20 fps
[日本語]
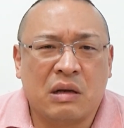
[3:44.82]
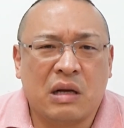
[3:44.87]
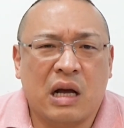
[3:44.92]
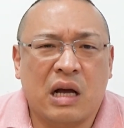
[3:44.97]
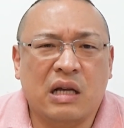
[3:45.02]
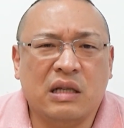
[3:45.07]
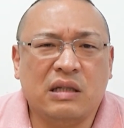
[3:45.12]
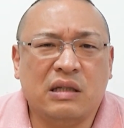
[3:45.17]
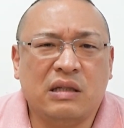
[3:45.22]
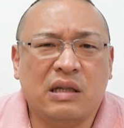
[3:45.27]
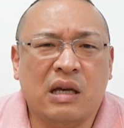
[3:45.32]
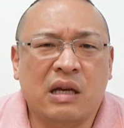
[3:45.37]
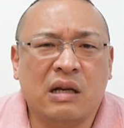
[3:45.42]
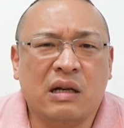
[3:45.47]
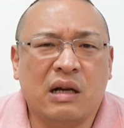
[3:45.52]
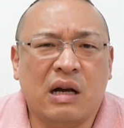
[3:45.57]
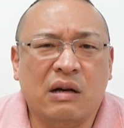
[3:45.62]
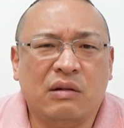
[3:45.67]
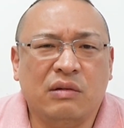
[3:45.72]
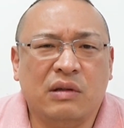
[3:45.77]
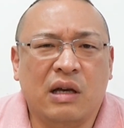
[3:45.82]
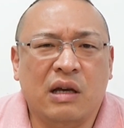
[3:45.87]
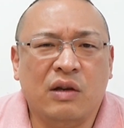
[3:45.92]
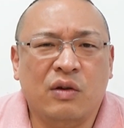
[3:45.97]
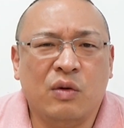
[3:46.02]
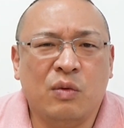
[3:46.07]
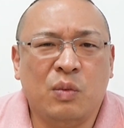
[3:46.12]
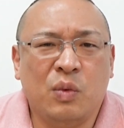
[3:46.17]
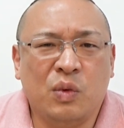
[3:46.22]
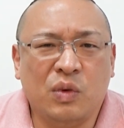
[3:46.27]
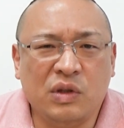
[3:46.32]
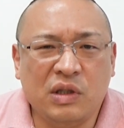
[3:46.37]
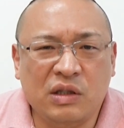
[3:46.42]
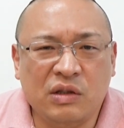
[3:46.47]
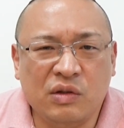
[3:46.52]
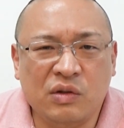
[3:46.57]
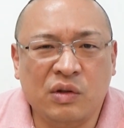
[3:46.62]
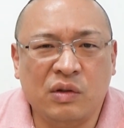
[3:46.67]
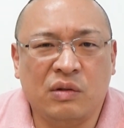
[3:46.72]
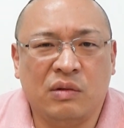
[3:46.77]
感染拡大を防
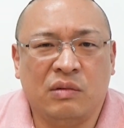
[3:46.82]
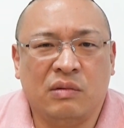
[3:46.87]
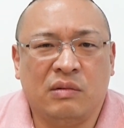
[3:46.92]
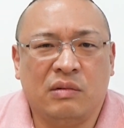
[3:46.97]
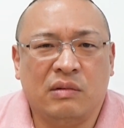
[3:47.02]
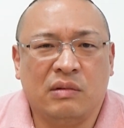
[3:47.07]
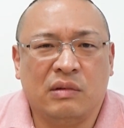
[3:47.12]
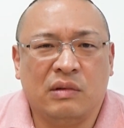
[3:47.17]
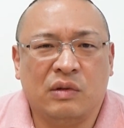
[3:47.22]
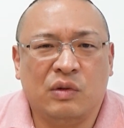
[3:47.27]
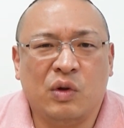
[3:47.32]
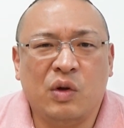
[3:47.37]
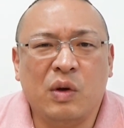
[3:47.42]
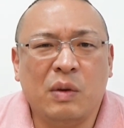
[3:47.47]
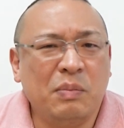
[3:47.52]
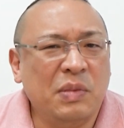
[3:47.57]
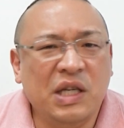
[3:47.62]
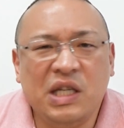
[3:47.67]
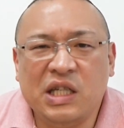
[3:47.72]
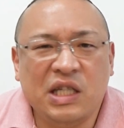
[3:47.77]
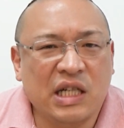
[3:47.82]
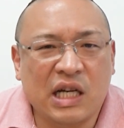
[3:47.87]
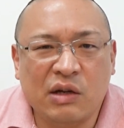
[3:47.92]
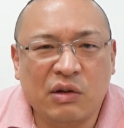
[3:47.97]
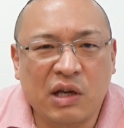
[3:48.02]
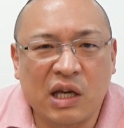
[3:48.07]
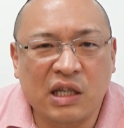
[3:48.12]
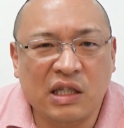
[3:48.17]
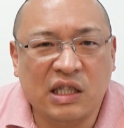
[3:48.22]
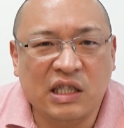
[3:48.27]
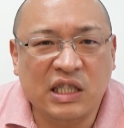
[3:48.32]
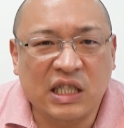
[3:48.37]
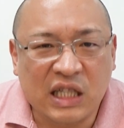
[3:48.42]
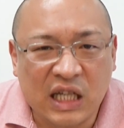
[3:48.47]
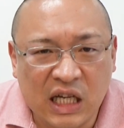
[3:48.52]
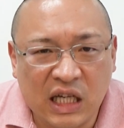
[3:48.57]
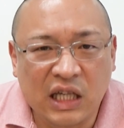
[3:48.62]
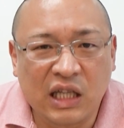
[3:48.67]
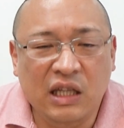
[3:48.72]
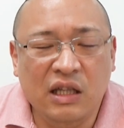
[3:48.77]
止する、それは PCR 検査じゃ
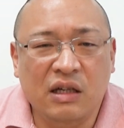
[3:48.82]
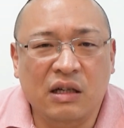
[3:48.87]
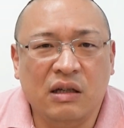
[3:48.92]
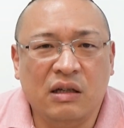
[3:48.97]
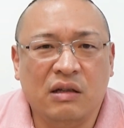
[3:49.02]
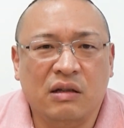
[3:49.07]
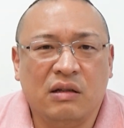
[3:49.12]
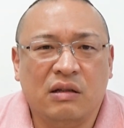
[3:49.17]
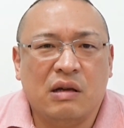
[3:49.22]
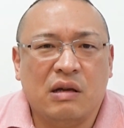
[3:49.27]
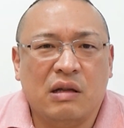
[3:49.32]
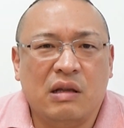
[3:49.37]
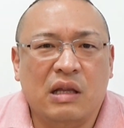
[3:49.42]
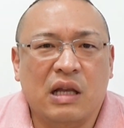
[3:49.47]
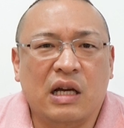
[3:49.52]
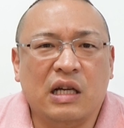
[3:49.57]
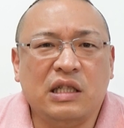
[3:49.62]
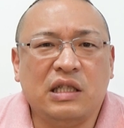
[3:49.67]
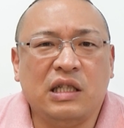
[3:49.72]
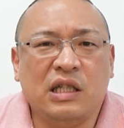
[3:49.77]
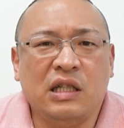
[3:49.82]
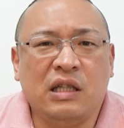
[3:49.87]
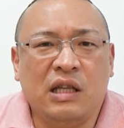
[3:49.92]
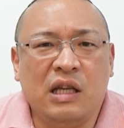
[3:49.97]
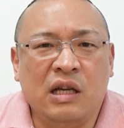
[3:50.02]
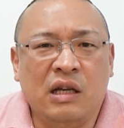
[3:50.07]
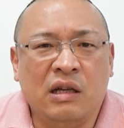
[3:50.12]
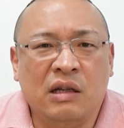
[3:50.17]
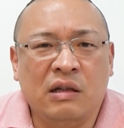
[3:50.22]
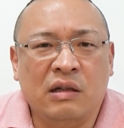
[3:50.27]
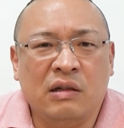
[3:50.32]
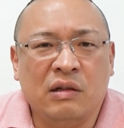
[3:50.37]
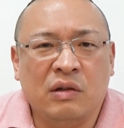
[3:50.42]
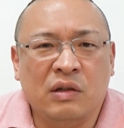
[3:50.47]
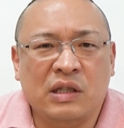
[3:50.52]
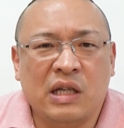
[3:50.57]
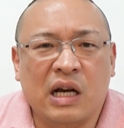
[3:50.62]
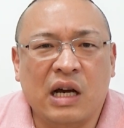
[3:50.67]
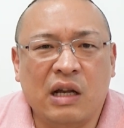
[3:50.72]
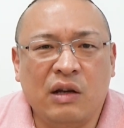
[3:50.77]
ないんだ。内申点
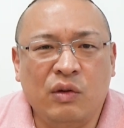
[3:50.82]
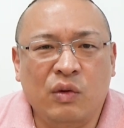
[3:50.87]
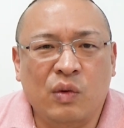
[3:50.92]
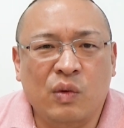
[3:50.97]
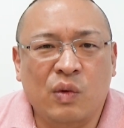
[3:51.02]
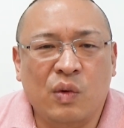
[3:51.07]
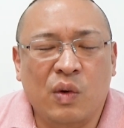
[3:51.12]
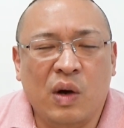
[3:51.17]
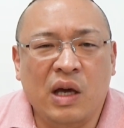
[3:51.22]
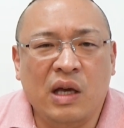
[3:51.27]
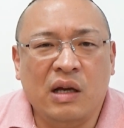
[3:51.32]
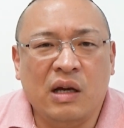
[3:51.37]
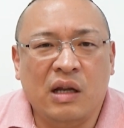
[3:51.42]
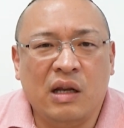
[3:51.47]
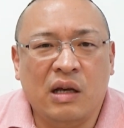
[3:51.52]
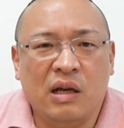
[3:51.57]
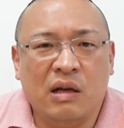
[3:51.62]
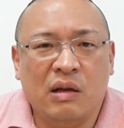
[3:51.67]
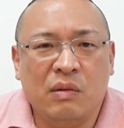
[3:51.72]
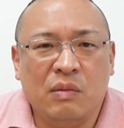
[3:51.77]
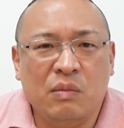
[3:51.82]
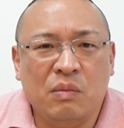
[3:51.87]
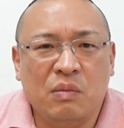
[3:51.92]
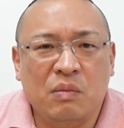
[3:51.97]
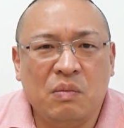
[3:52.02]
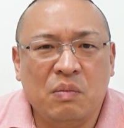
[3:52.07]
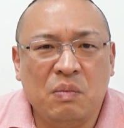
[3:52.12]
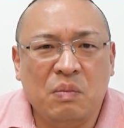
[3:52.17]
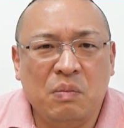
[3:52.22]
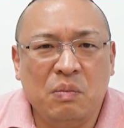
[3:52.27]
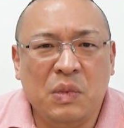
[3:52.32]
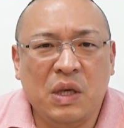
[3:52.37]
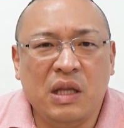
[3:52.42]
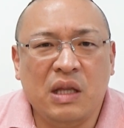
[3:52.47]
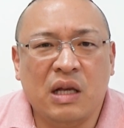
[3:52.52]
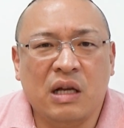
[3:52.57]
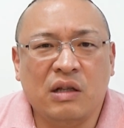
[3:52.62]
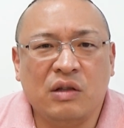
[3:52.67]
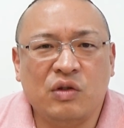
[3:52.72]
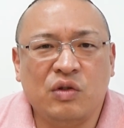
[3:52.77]
下がるの怖いから、み
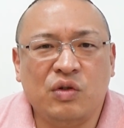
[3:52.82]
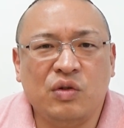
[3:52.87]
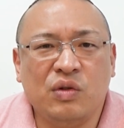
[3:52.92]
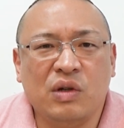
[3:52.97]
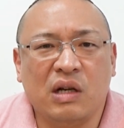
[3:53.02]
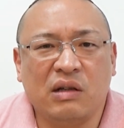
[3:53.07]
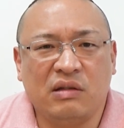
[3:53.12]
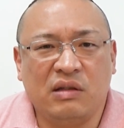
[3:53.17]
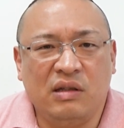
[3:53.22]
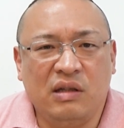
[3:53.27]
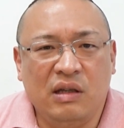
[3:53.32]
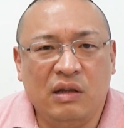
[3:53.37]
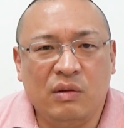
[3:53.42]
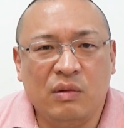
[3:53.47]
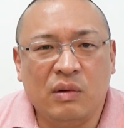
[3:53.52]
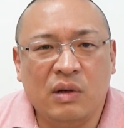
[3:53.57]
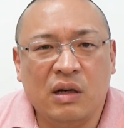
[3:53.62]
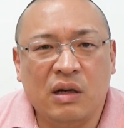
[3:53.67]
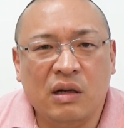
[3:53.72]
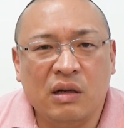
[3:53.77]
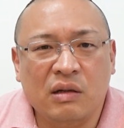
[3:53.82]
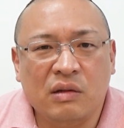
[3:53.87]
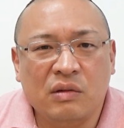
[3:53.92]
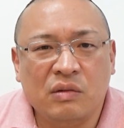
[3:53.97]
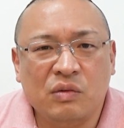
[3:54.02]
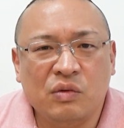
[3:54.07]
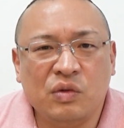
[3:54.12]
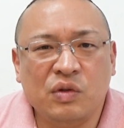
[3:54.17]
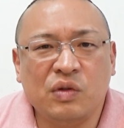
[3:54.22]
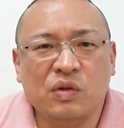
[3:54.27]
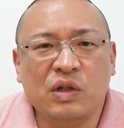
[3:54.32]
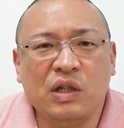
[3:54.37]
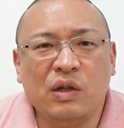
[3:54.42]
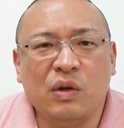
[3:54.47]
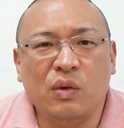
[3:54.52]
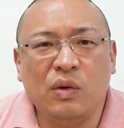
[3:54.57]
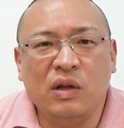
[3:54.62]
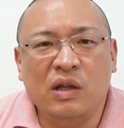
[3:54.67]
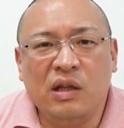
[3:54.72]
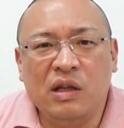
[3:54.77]
んな中学生とか薬
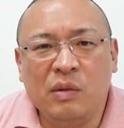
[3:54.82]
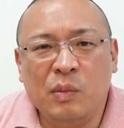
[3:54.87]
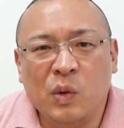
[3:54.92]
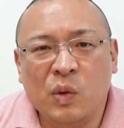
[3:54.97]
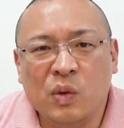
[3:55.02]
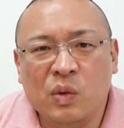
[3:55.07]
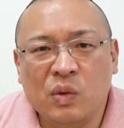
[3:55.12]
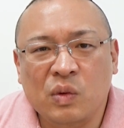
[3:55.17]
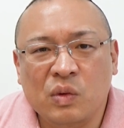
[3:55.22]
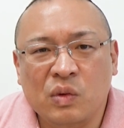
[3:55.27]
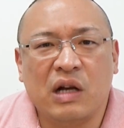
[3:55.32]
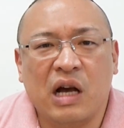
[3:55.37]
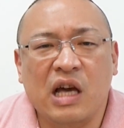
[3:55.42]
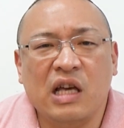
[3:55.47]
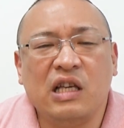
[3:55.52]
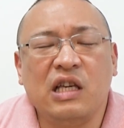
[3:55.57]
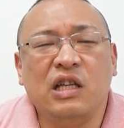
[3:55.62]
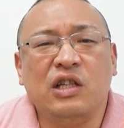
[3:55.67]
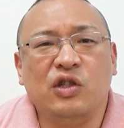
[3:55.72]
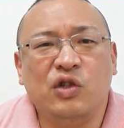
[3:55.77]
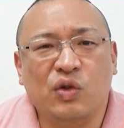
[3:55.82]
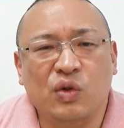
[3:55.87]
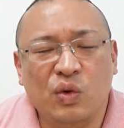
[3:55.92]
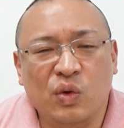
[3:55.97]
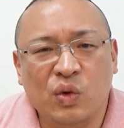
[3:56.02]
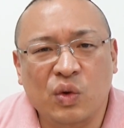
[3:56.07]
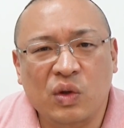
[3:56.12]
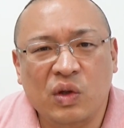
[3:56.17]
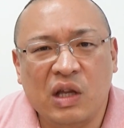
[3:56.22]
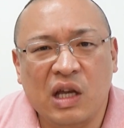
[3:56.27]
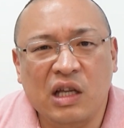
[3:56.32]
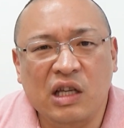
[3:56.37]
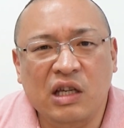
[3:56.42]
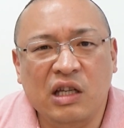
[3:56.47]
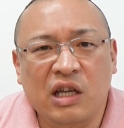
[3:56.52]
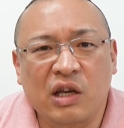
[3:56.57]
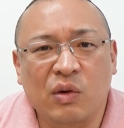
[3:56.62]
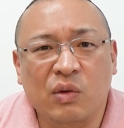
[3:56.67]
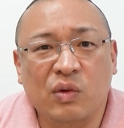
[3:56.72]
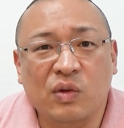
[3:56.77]
飲んででも皆勤賞を手に
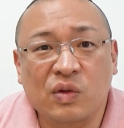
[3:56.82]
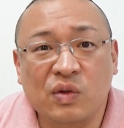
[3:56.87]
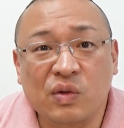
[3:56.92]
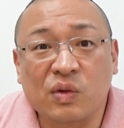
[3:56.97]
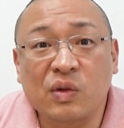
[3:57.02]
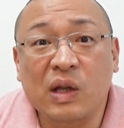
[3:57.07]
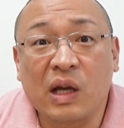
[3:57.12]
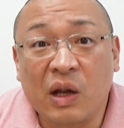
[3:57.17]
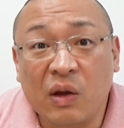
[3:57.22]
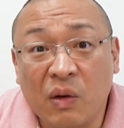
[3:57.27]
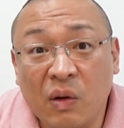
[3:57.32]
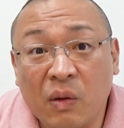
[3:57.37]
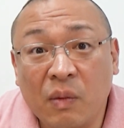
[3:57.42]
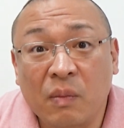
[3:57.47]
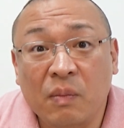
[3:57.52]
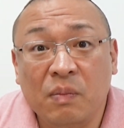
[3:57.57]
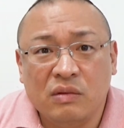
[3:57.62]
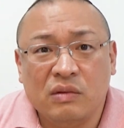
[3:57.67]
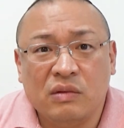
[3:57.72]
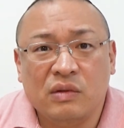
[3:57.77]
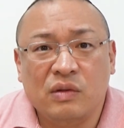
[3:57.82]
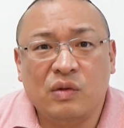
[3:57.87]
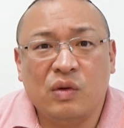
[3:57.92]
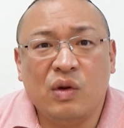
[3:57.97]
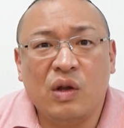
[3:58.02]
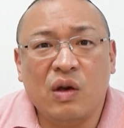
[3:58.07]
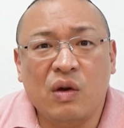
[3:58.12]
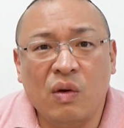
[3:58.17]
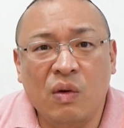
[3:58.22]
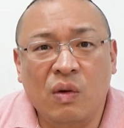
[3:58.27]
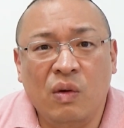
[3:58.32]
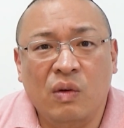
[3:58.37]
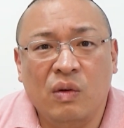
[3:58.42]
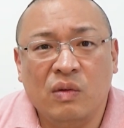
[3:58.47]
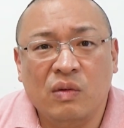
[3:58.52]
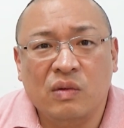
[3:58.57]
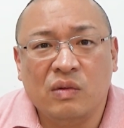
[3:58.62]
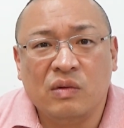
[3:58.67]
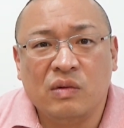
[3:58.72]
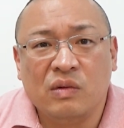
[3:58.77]
入れようとするだろ。それを
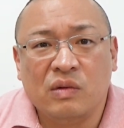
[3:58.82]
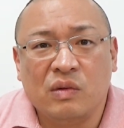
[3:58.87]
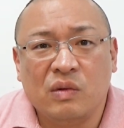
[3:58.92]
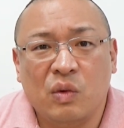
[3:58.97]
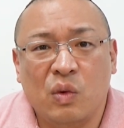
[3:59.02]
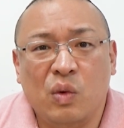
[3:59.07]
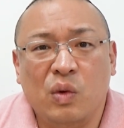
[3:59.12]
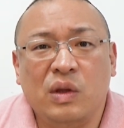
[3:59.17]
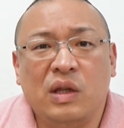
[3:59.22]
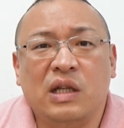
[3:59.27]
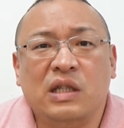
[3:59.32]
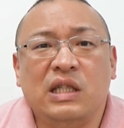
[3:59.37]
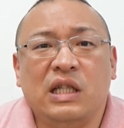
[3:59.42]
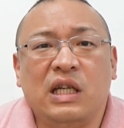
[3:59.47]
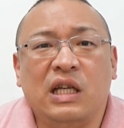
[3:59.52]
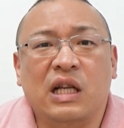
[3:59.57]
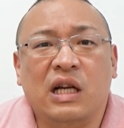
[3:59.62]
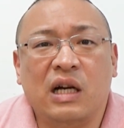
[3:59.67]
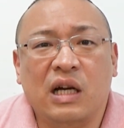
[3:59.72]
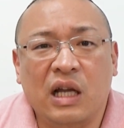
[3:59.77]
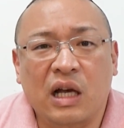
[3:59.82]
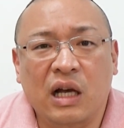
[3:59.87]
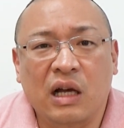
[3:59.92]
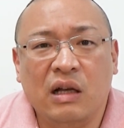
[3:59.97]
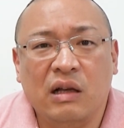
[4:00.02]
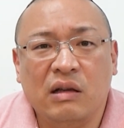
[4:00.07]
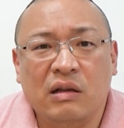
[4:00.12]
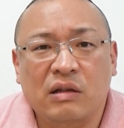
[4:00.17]
こんな時期だから